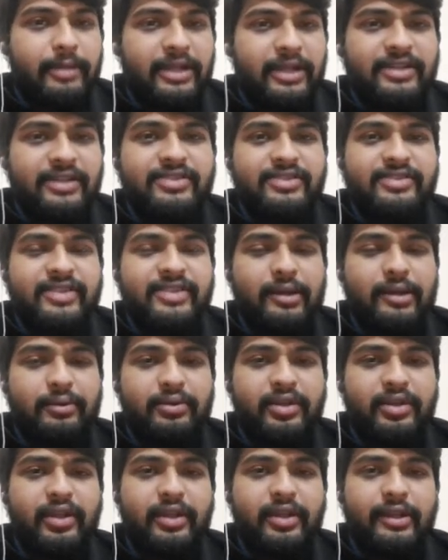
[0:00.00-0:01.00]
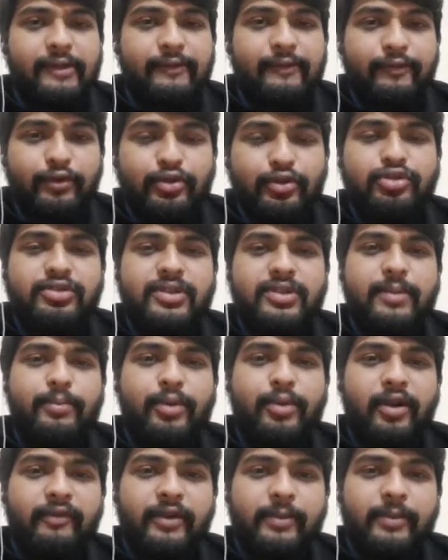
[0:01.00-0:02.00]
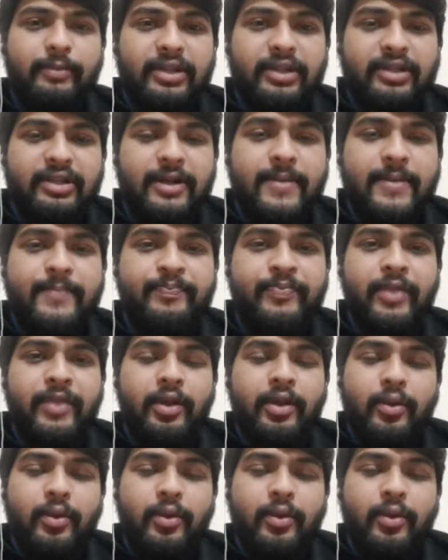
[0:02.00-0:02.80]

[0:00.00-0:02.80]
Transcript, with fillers: पहली चीज़ क्या होती है कि वो जो उसे प्रॉफिट मिलता